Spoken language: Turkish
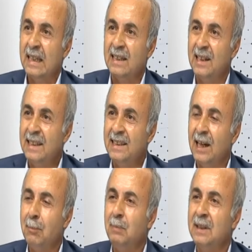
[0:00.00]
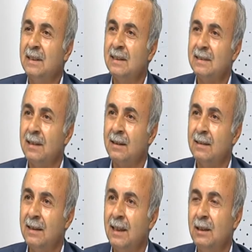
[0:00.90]
Kayıt yapmadığınız
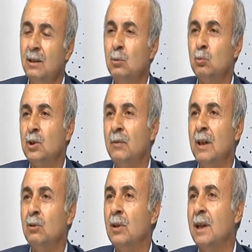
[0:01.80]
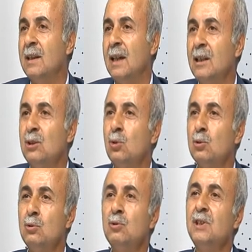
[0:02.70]
takdirde bu sefer döner kendi
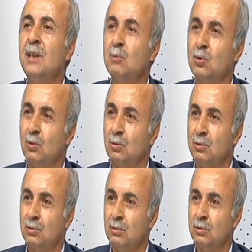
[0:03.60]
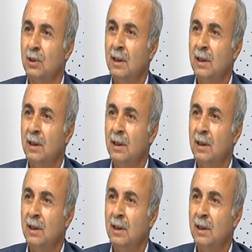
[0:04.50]
sözünüzü yemiş olursunuz.